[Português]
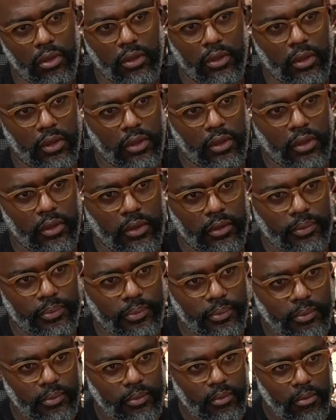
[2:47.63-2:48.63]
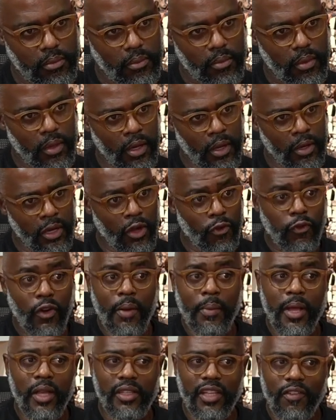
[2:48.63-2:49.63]
Também acho. Porque o
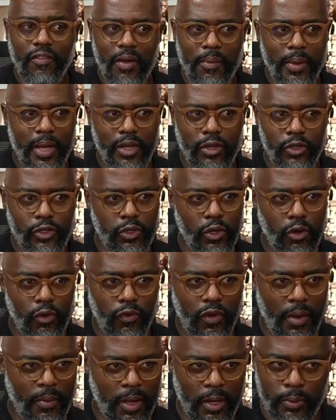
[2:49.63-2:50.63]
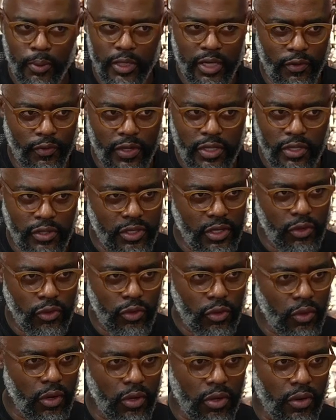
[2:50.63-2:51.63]
Flamengo estava bem no jogo. O Flamengo podia fazer o segundo
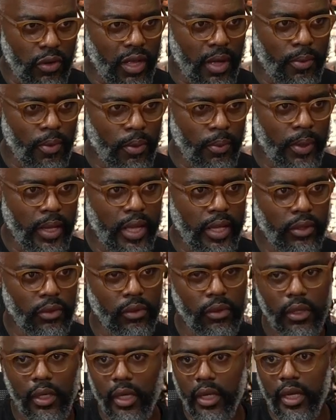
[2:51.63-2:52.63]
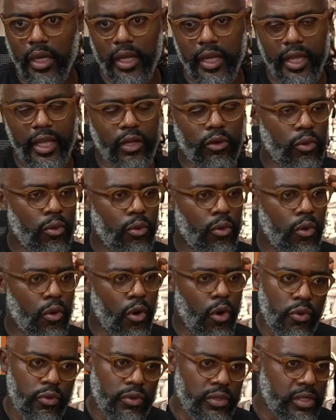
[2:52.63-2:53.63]
gol a qualquer momento. E com
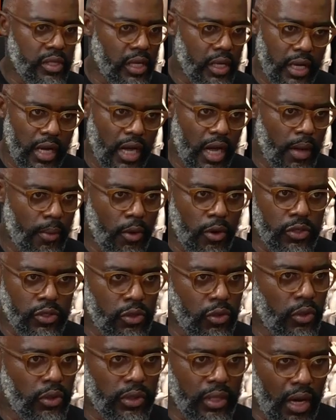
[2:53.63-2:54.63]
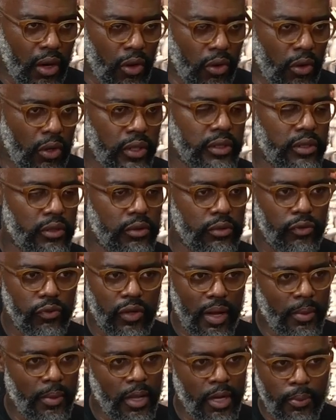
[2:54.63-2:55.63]
11 em campo, 11 contra 11, o
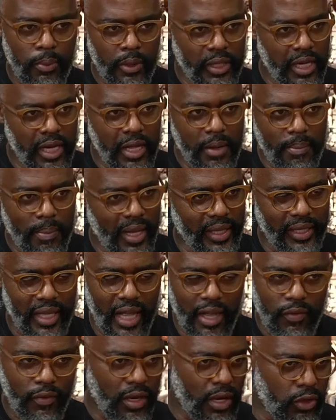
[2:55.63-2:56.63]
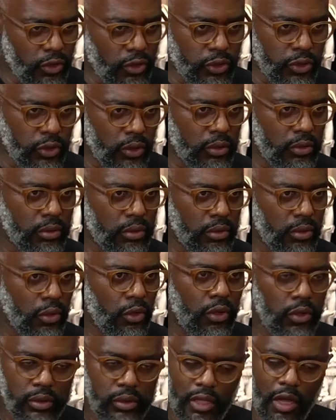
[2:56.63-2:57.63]
Flamengo poderia empatar e virar o jogo.
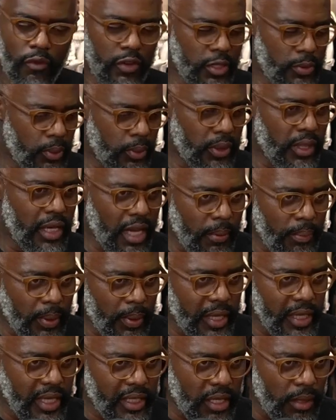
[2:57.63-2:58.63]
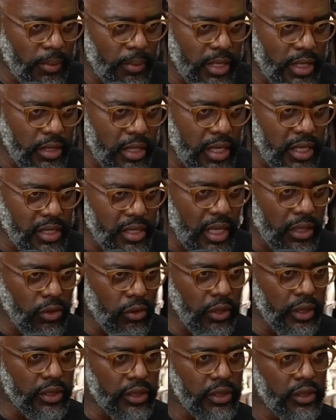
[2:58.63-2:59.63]
Ou talvez poderia perder também de 3 a
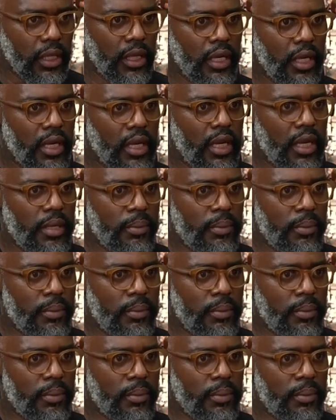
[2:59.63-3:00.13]
2 Claro.